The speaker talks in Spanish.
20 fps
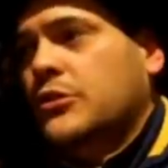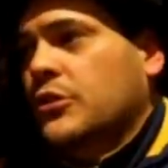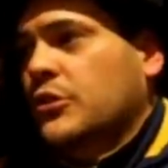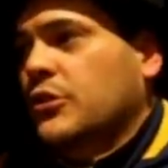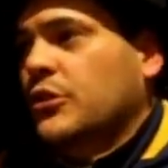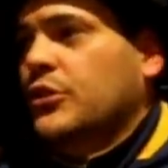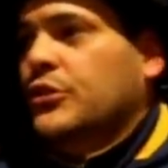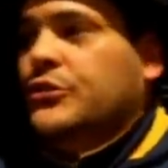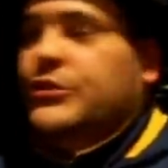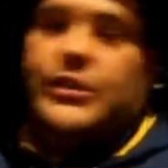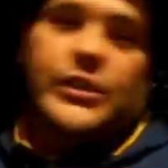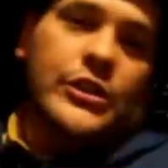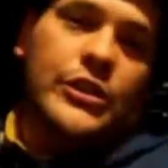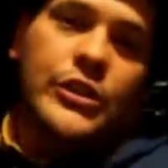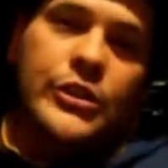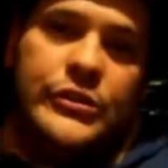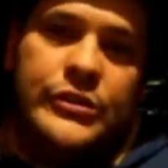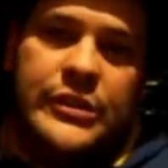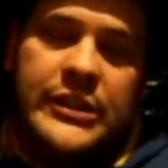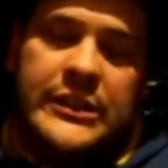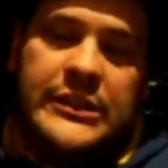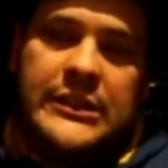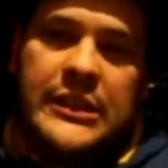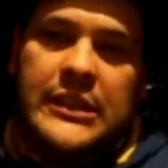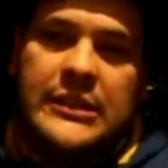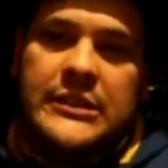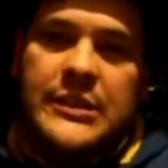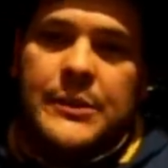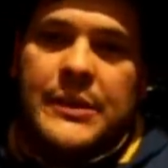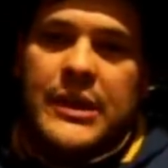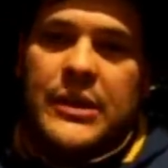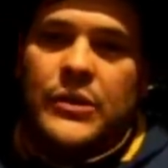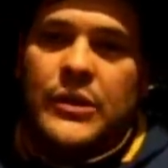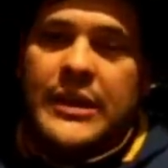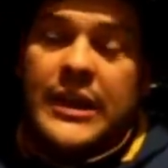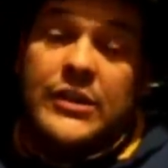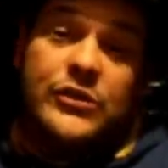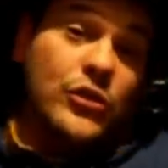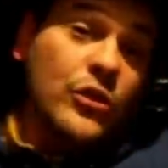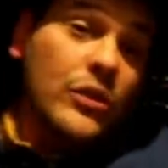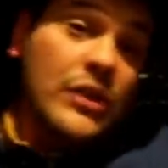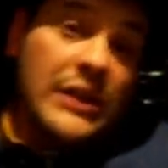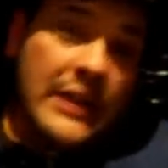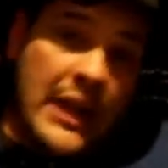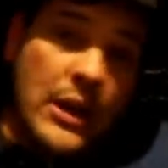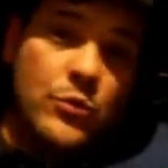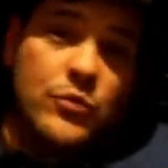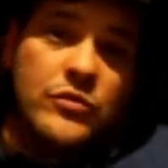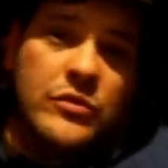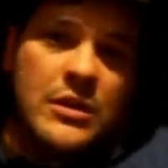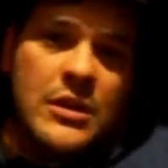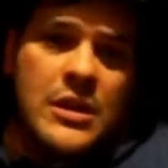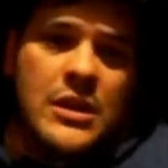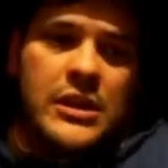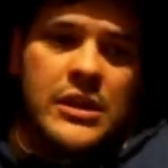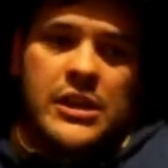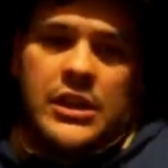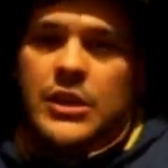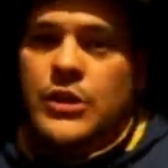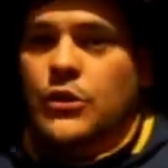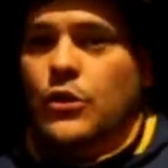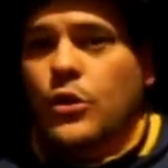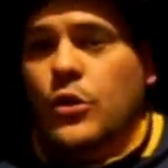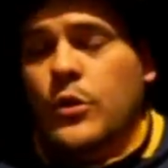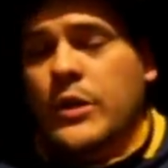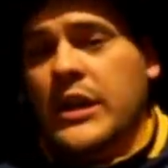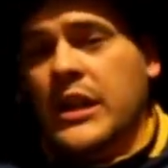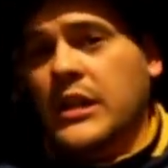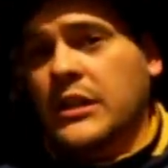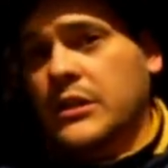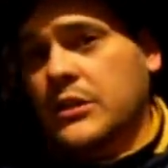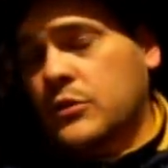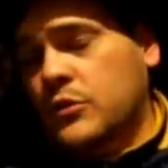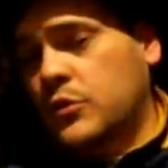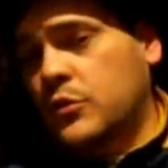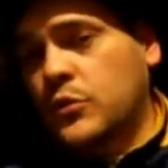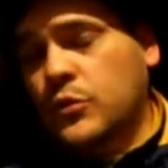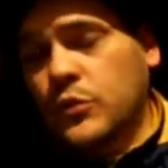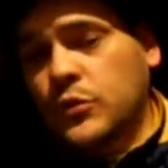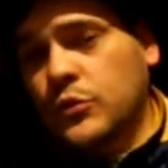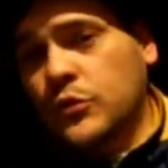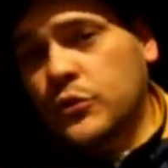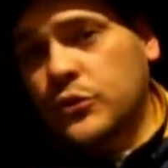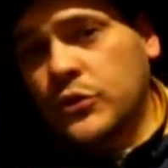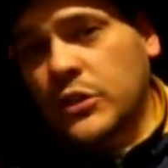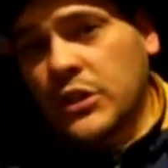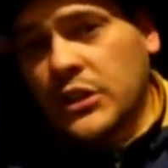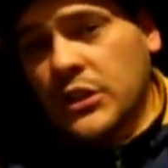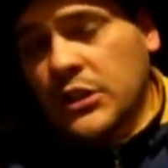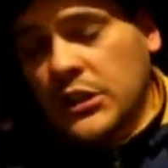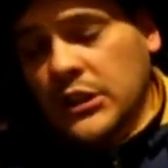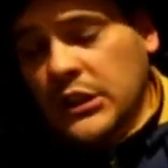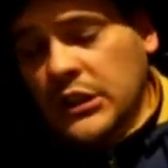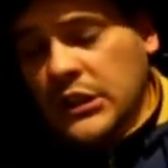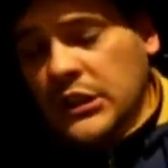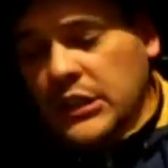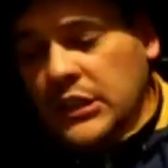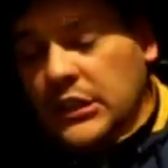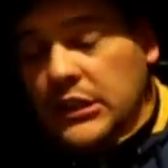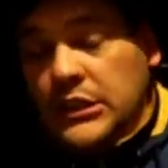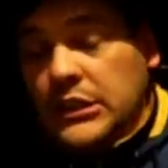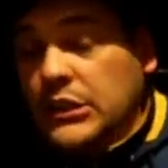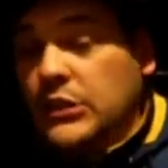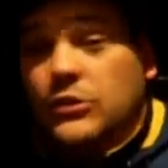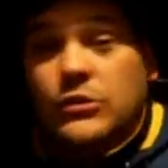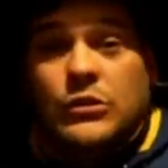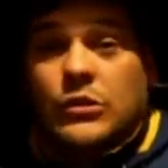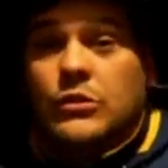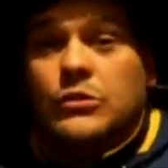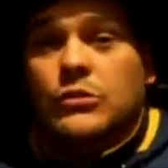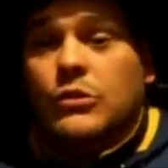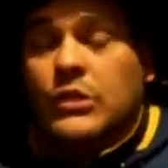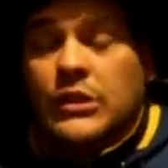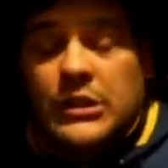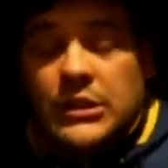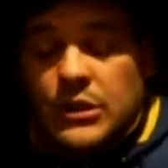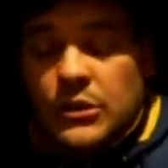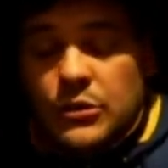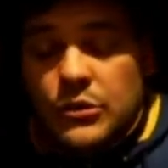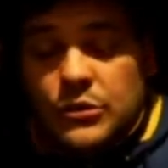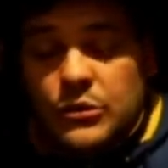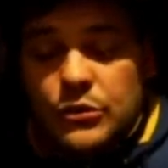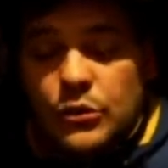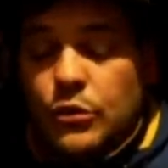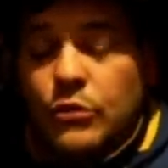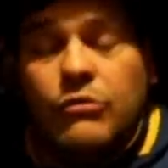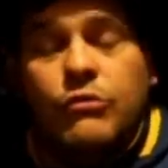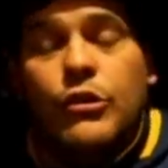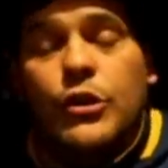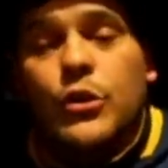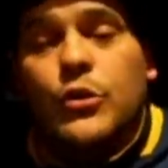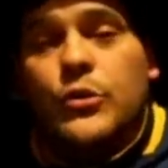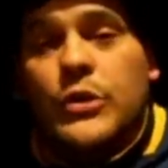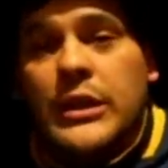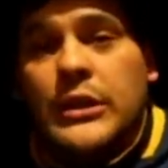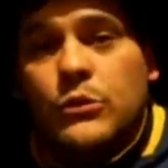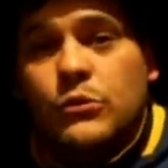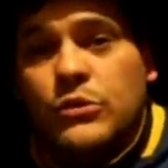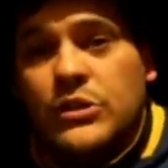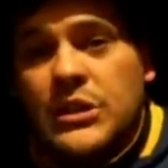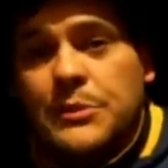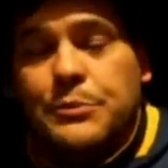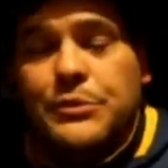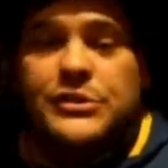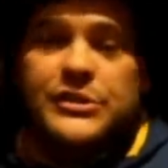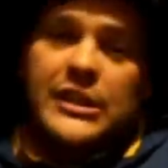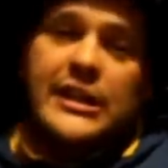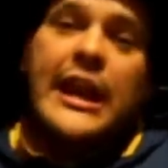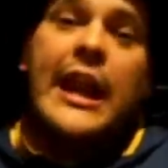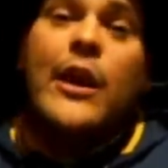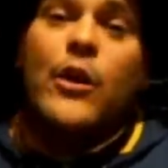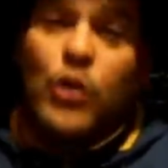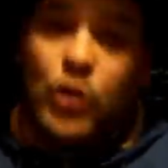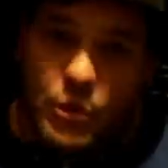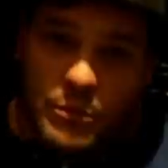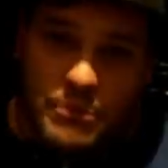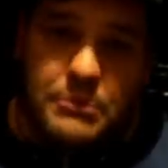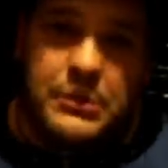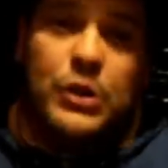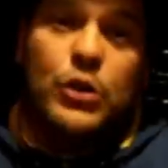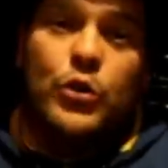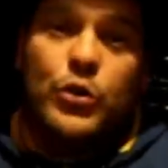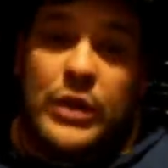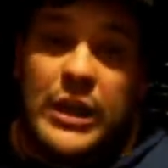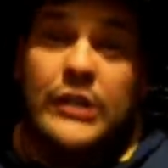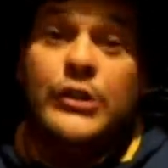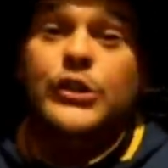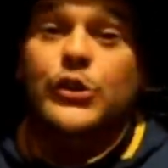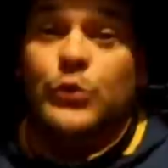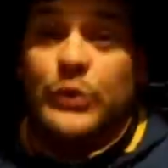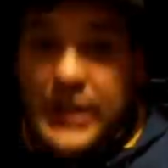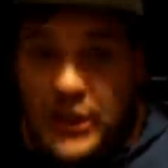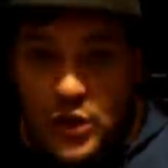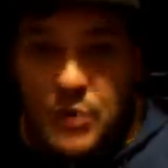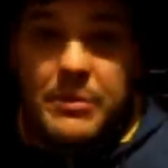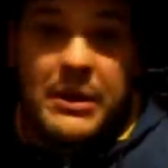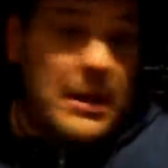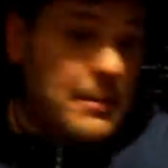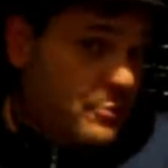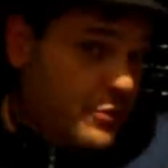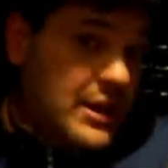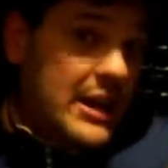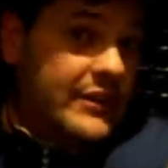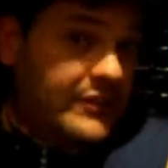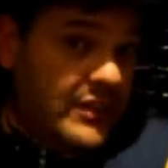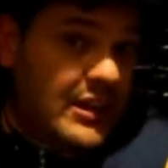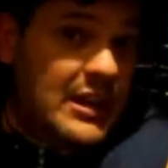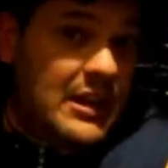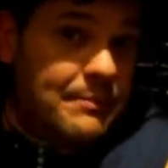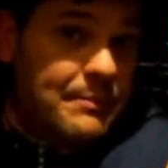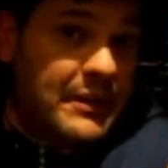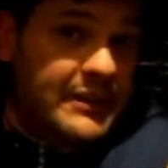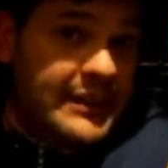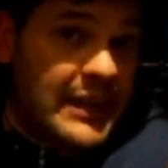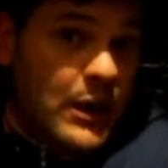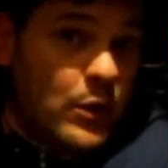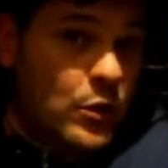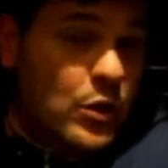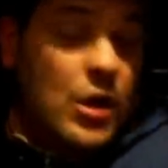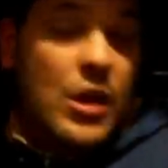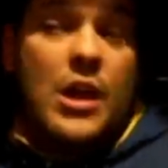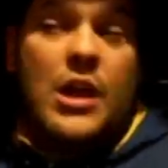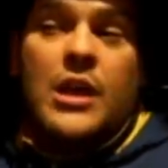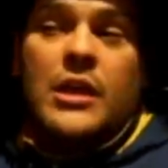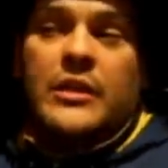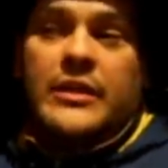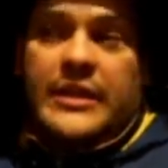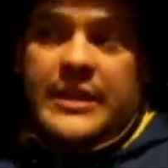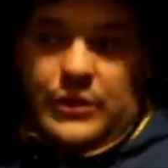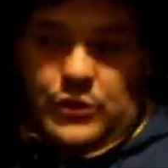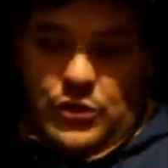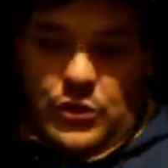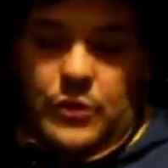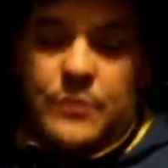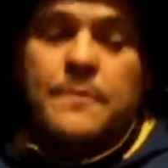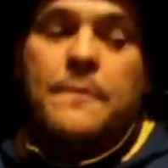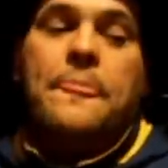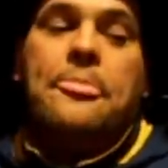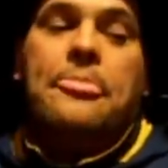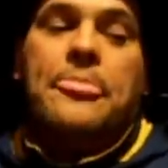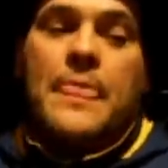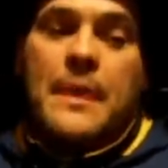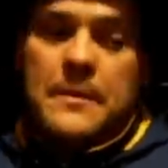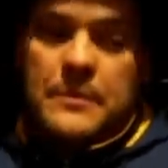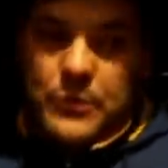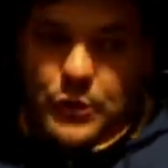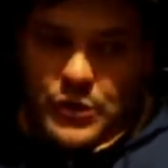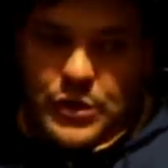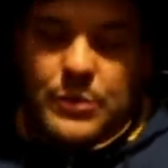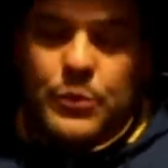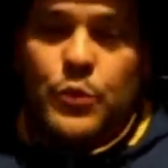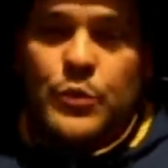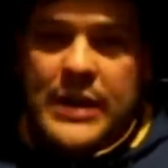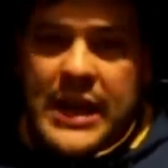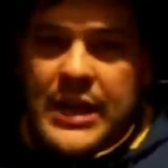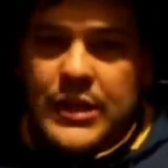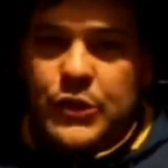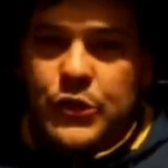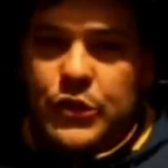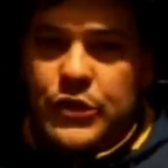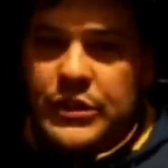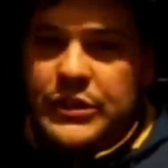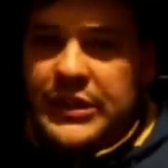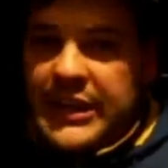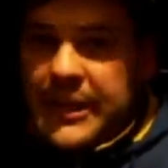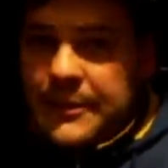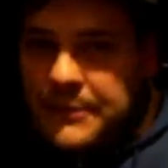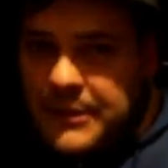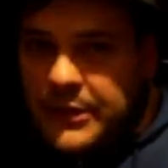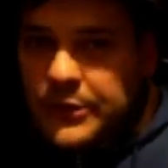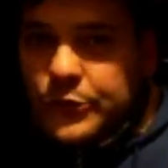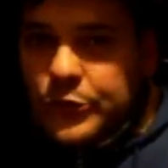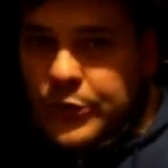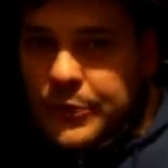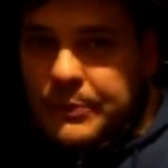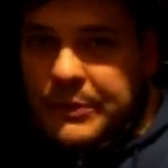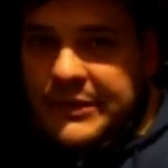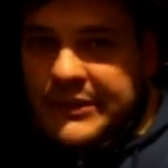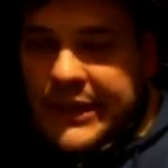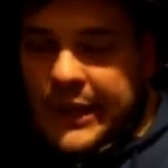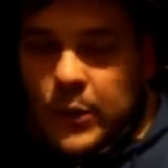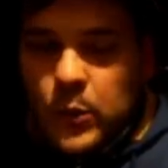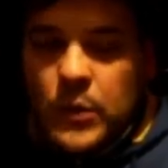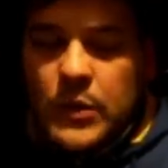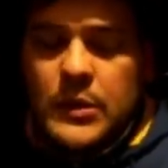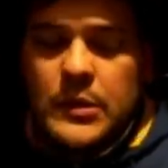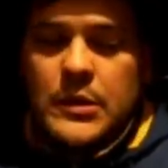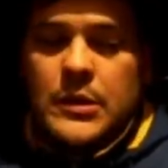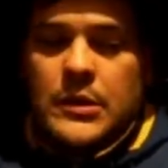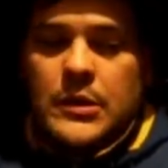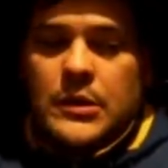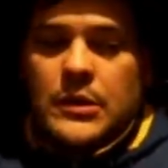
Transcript: Todos los chicos que están trabajando acá son clowns. Quienes no lo eran en sus eh, inicios o quienes no lo fueron durante un tiempo, se entrenaron conmigo durante un año para poder hacer el espectáculo. De hecho, nos llevó un año de entrenamiento el espectáculo.